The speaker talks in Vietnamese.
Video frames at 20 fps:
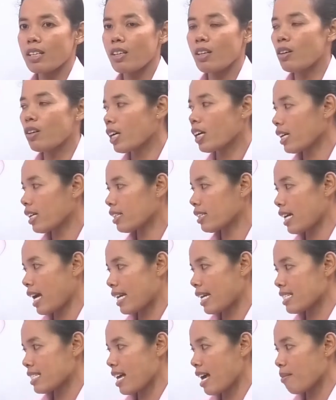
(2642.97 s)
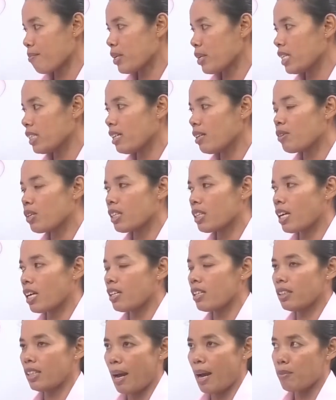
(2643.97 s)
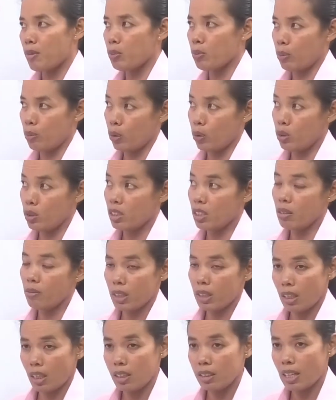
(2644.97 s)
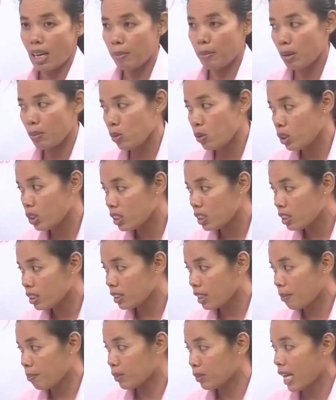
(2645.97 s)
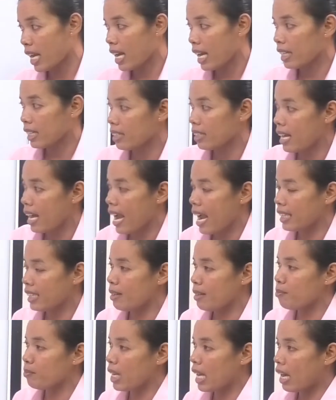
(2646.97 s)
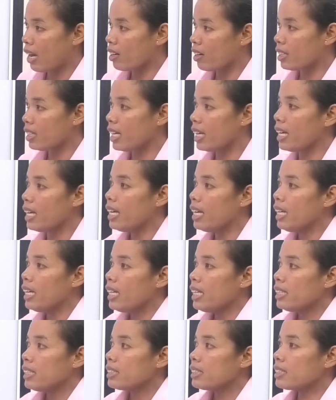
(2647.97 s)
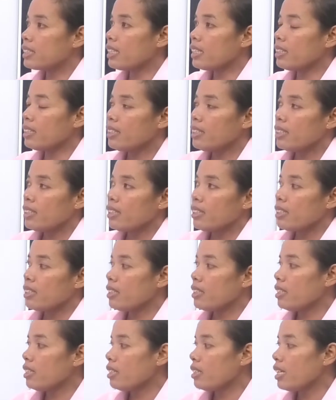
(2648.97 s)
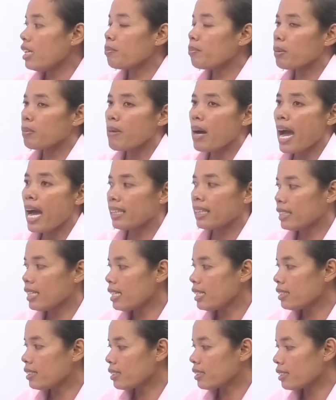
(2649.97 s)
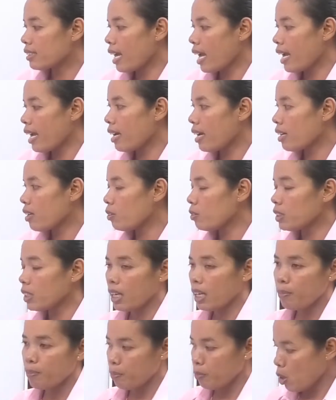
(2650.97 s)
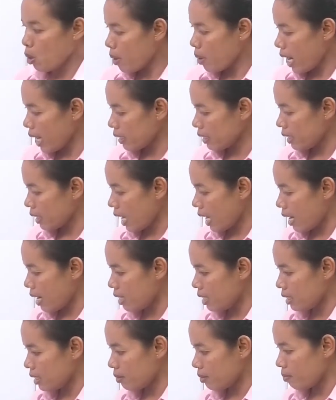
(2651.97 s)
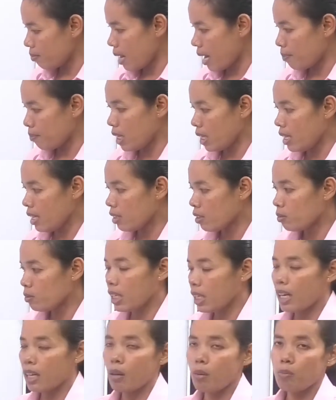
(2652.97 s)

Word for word: lô cắt xạ mơ tới việt trời tam rụp môn dương việt trời tam có buôn dương trầm na thầm na ở tết chẳng hiện bạn tịch tại con cha lùm hạt tràn bạn đấy con cha